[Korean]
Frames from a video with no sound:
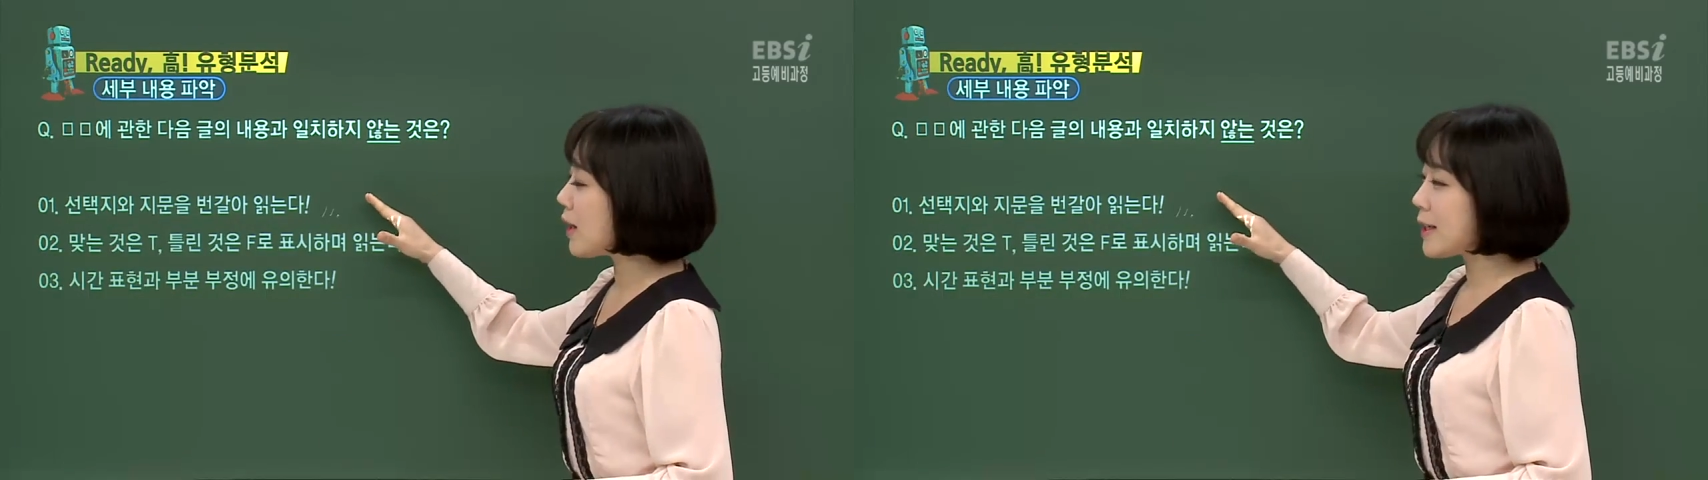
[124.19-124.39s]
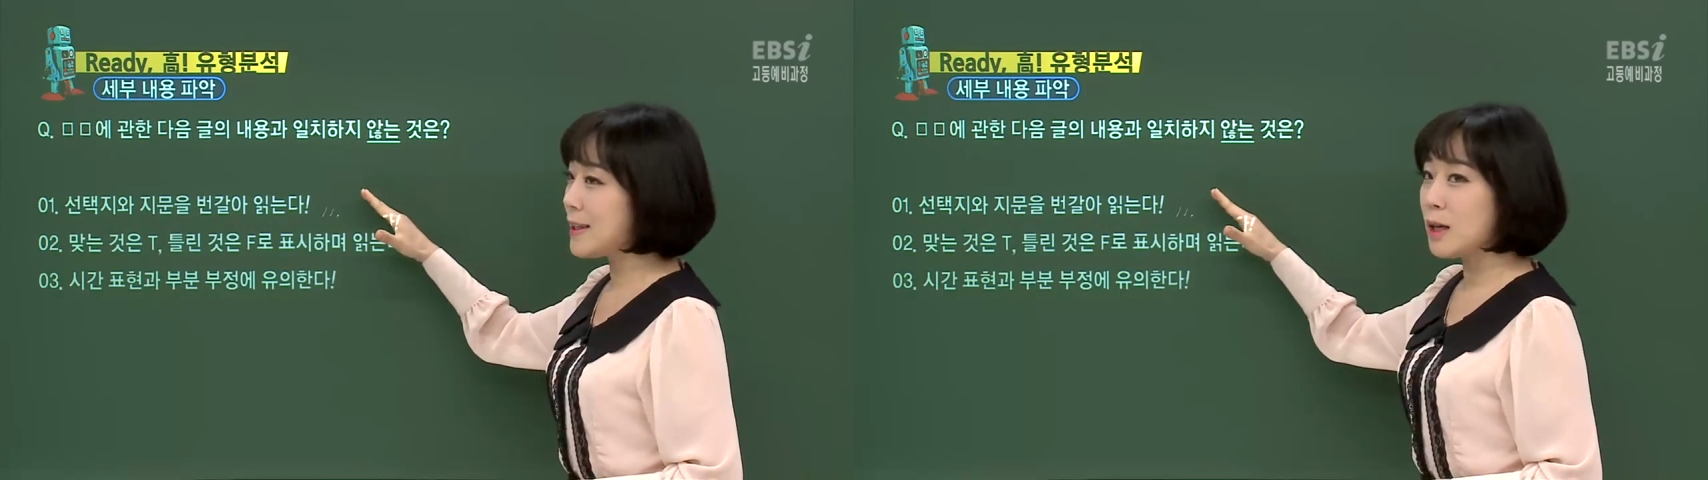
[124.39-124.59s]

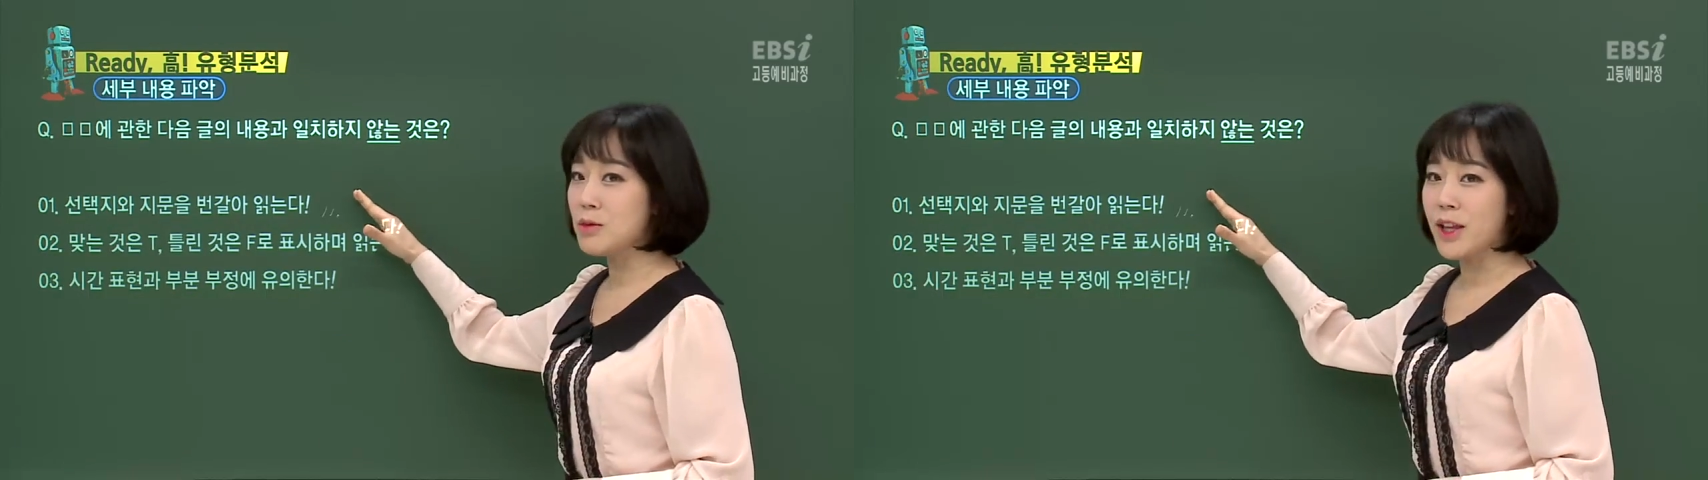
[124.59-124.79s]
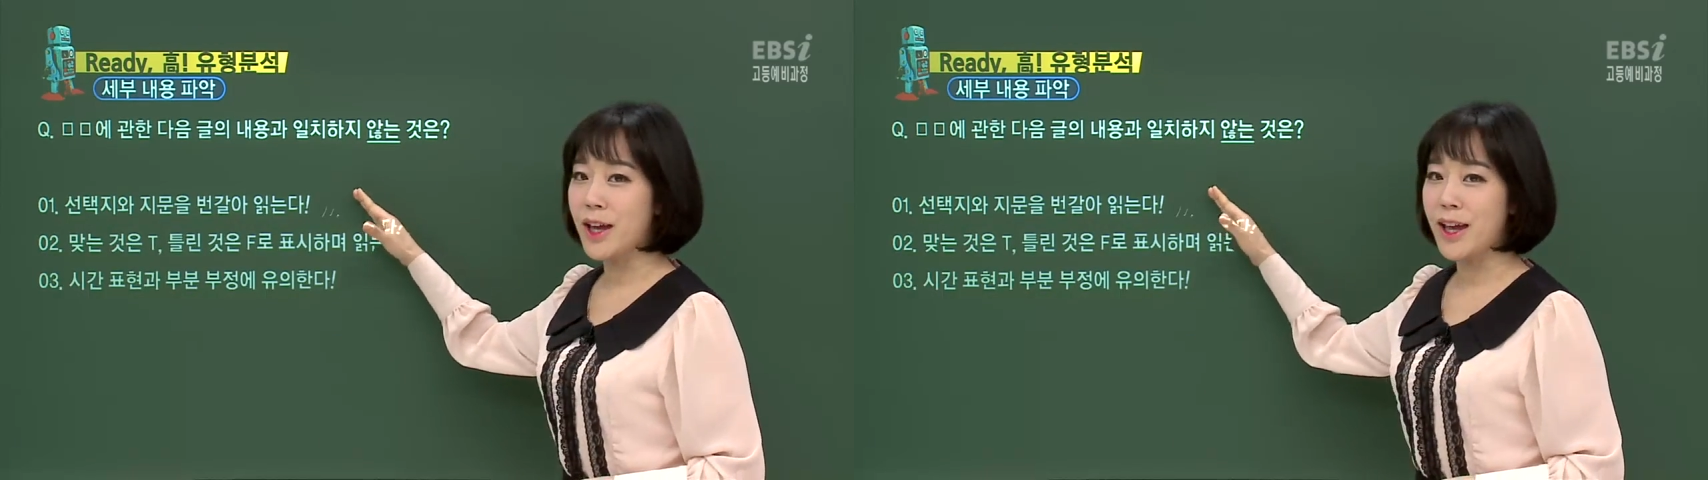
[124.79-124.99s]
많기
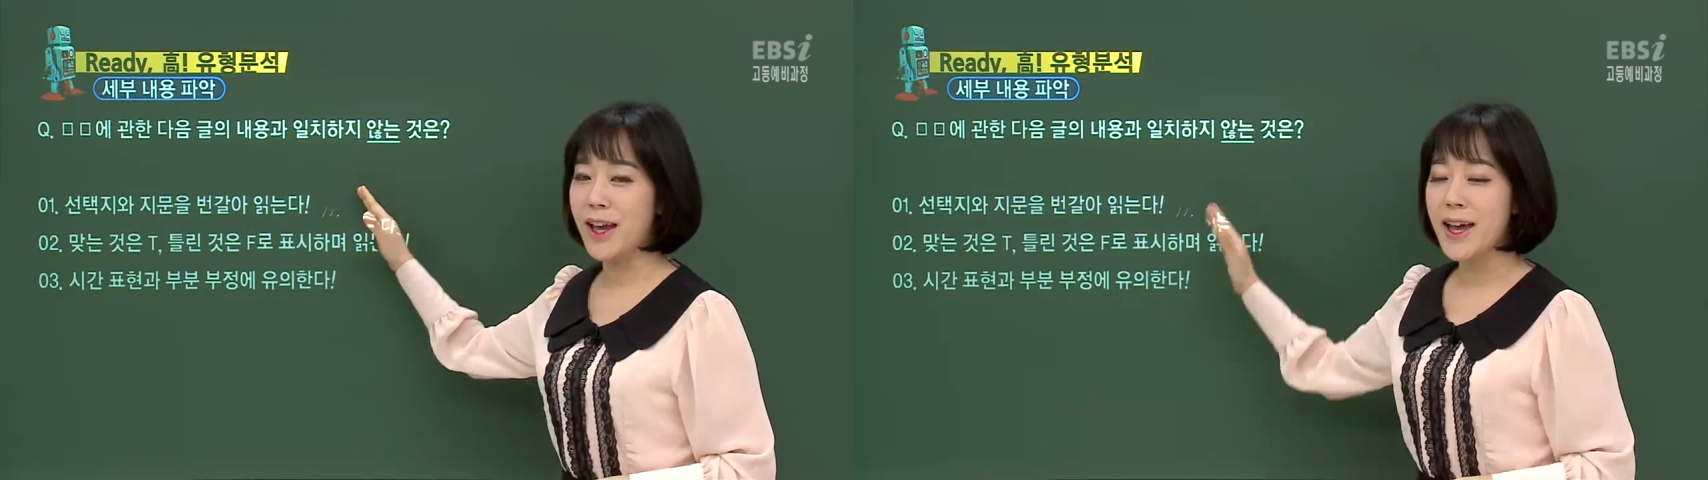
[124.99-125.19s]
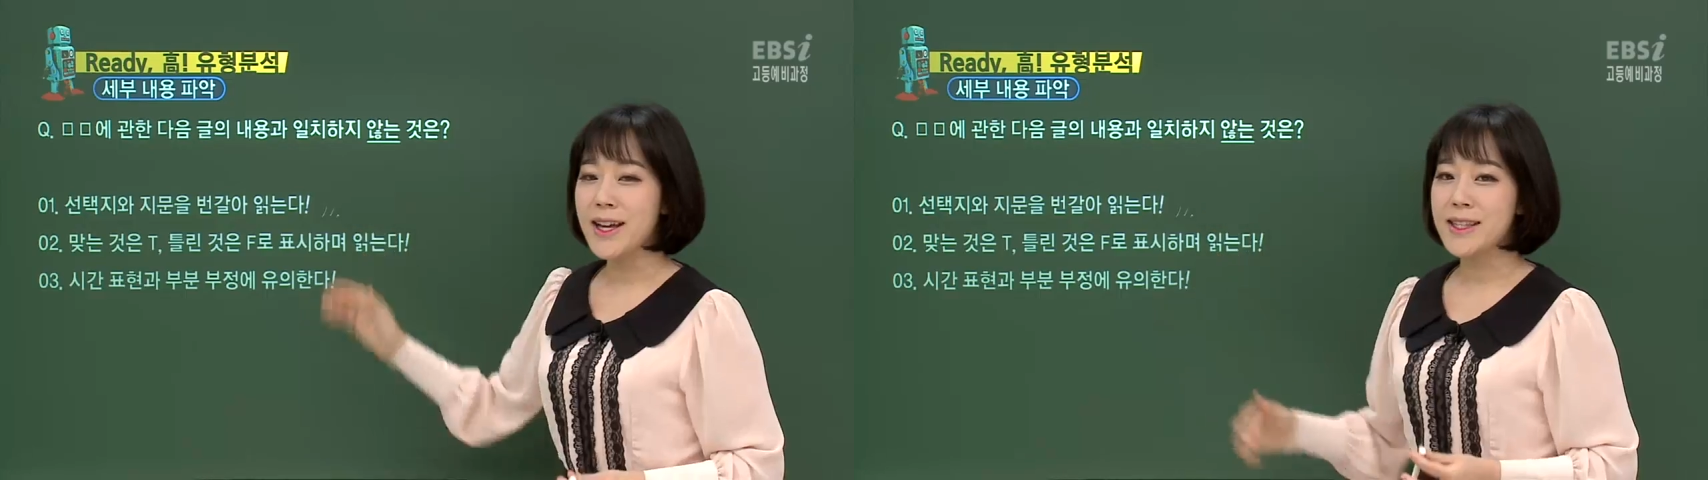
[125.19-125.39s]

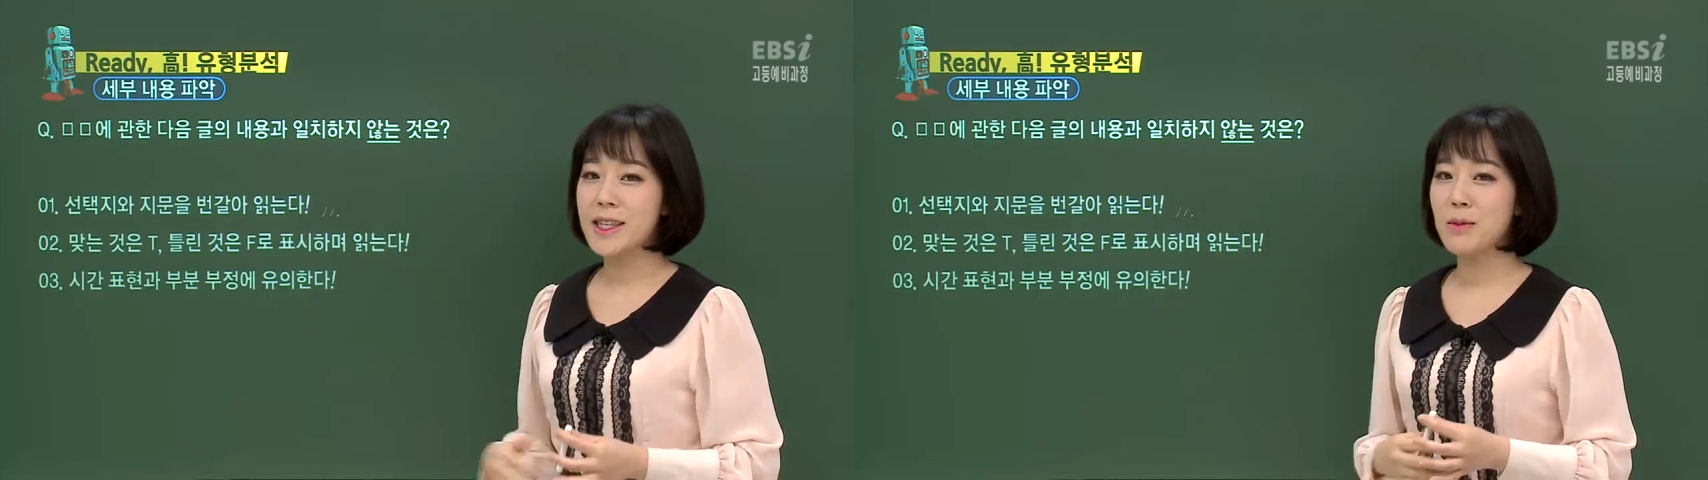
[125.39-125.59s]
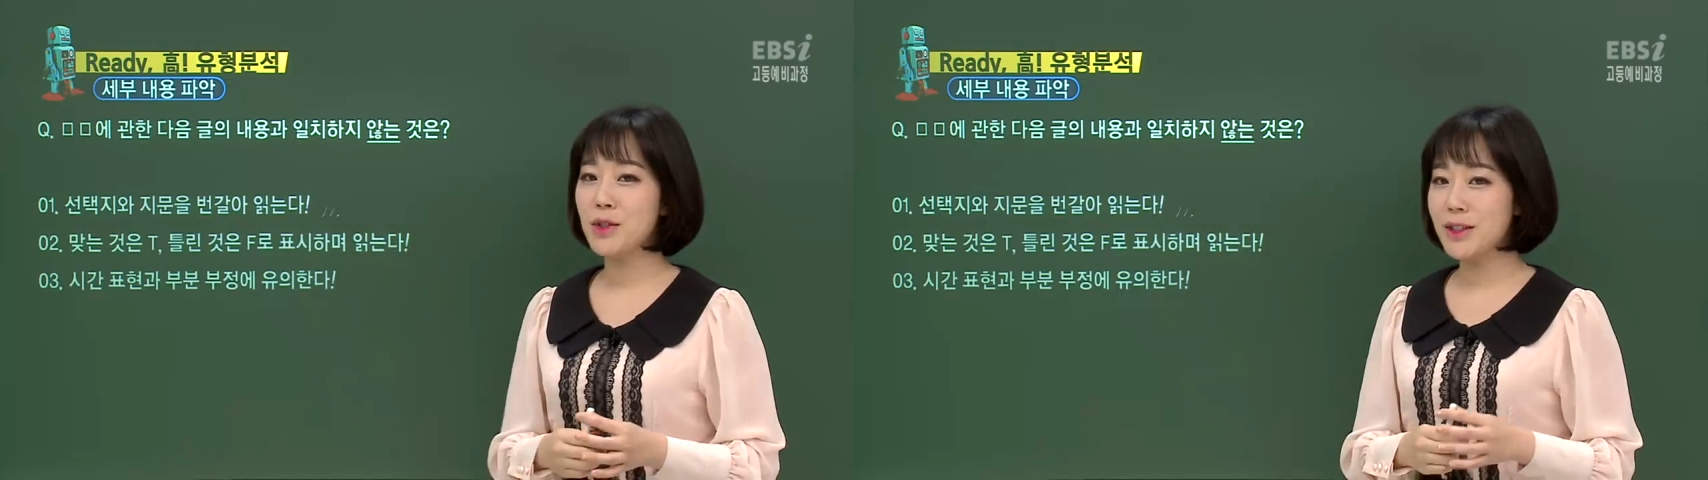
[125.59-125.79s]
때문에 지문을